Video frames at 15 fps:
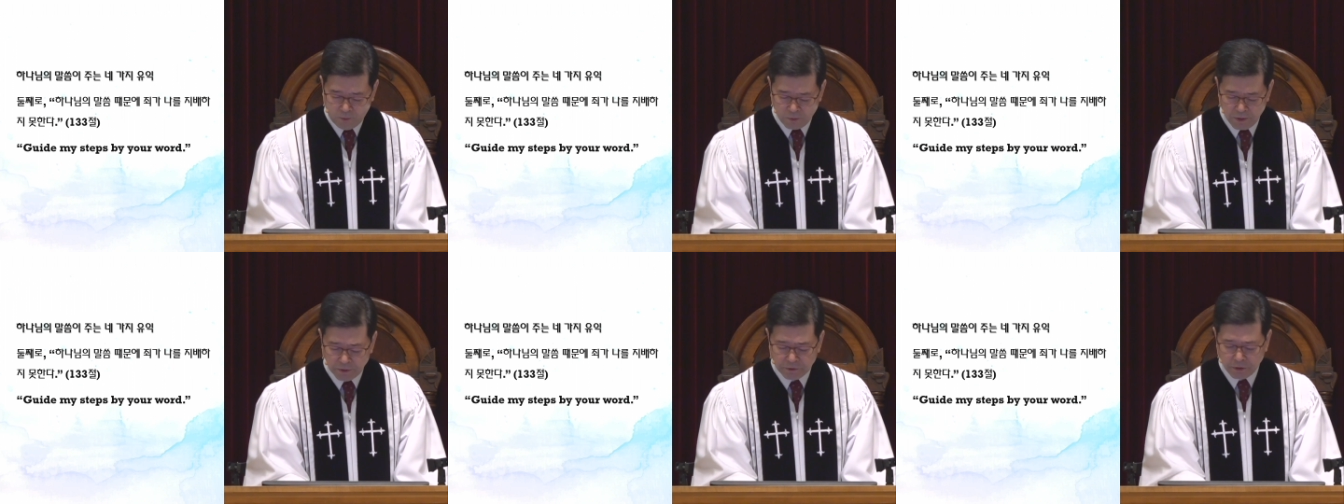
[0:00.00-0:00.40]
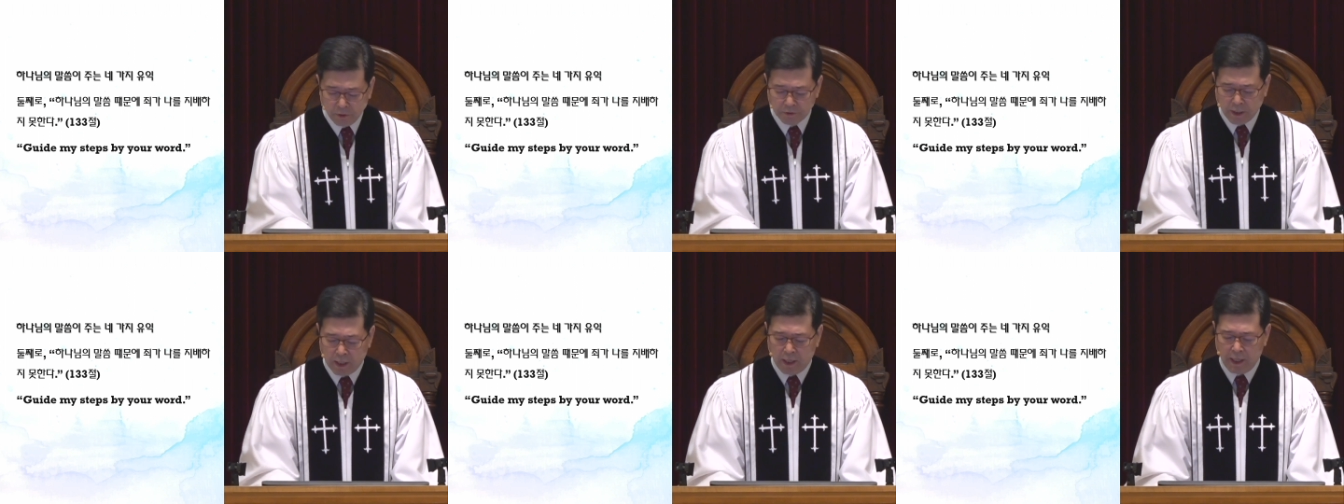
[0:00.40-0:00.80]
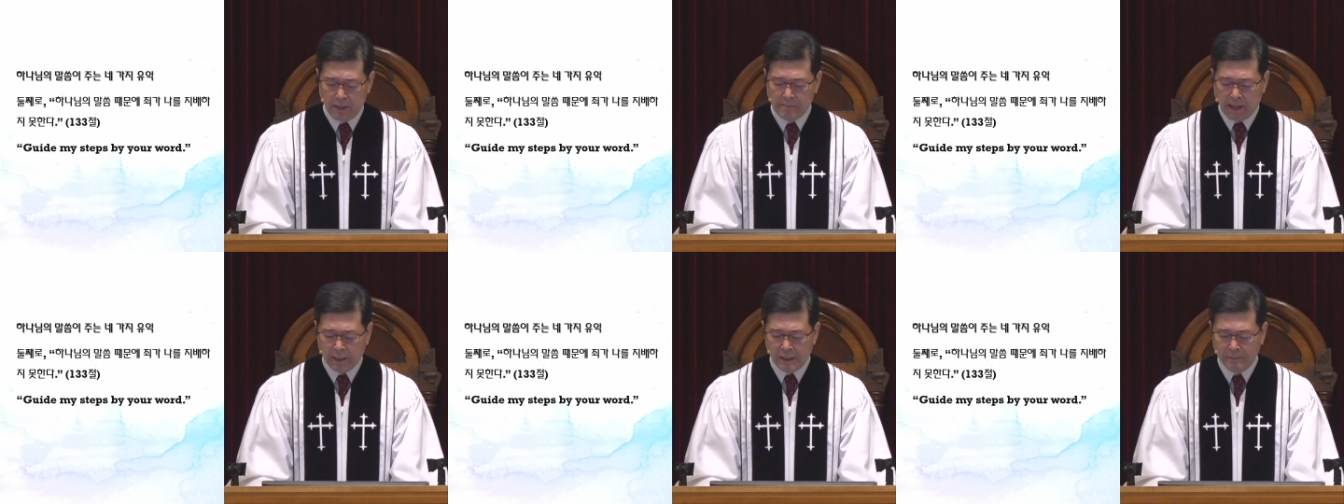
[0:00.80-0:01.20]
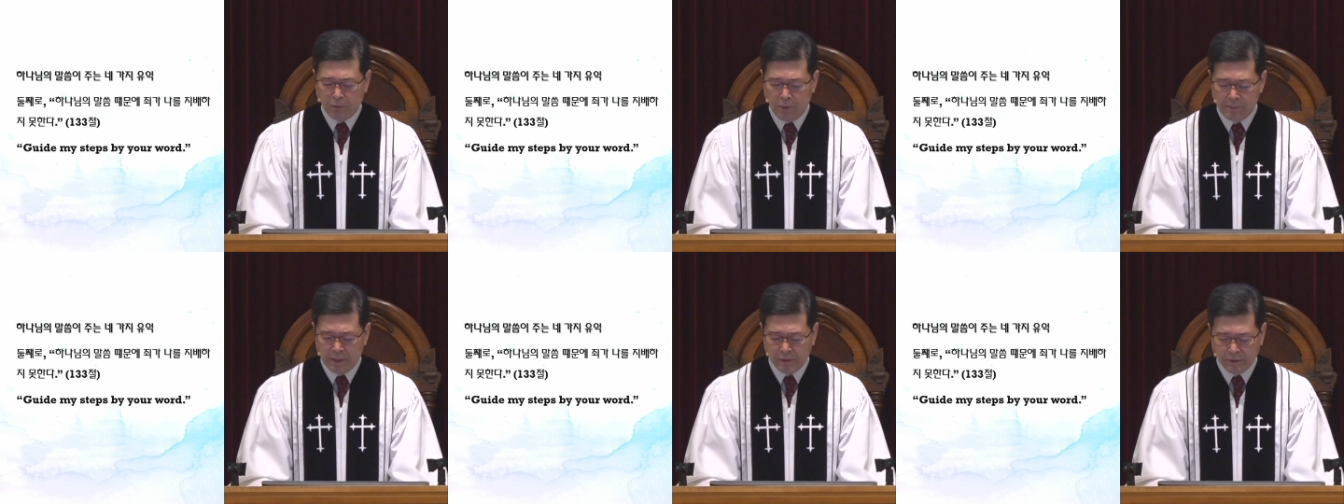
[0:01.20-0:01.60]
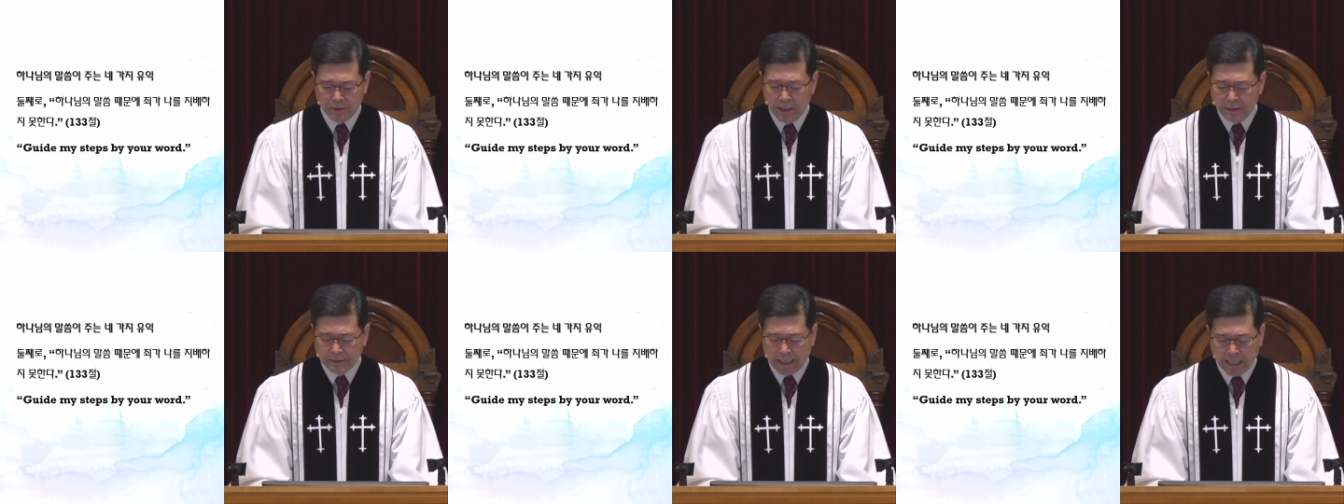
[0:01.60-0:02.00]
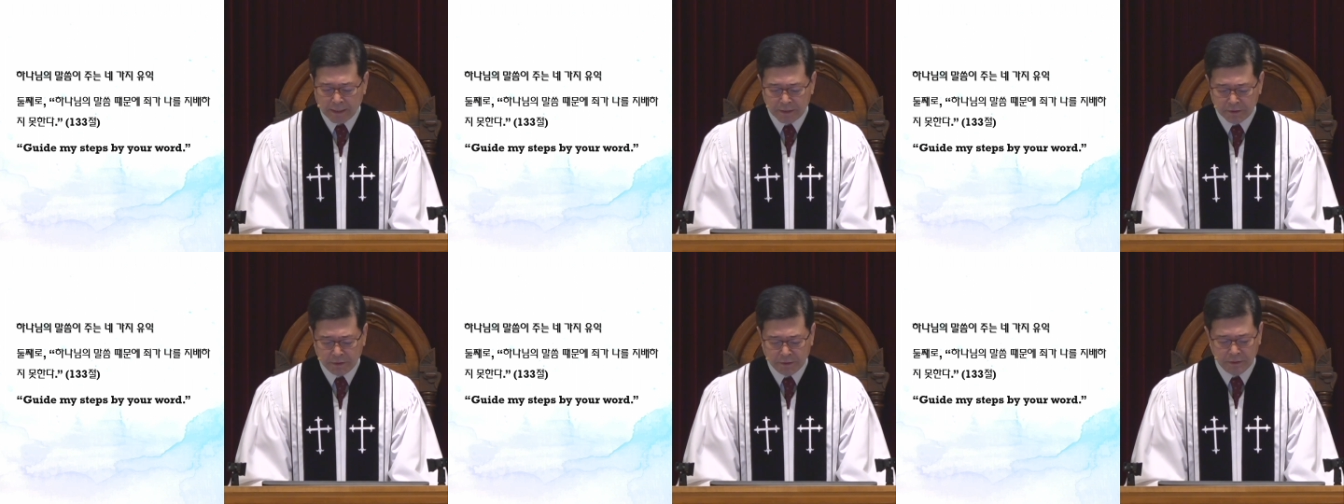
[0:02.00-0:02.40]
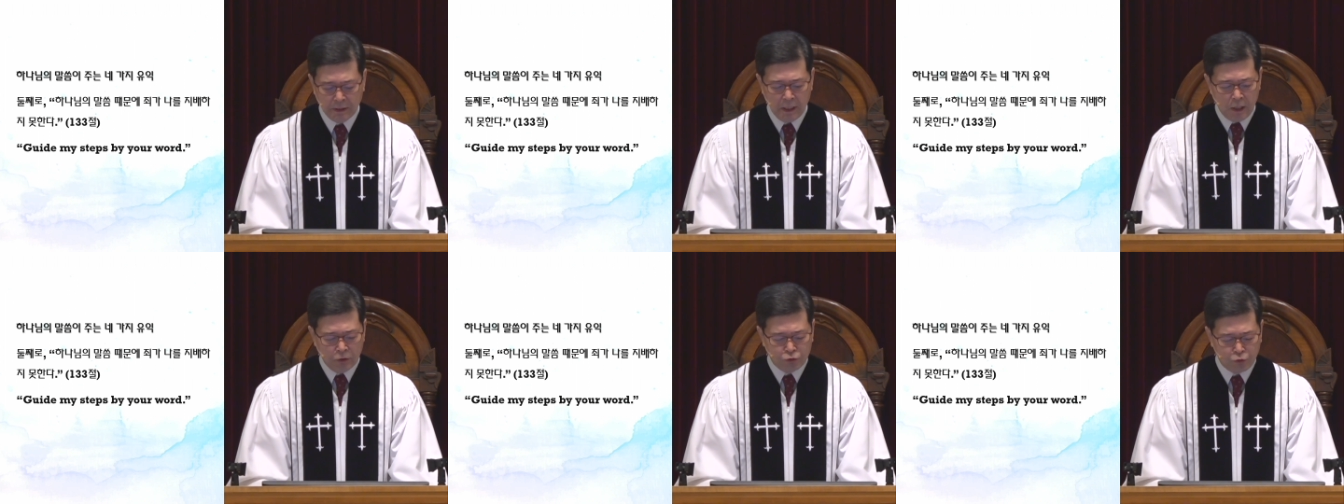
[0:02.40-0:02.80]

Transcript: 오늘 저자의 말을 보면은 자기는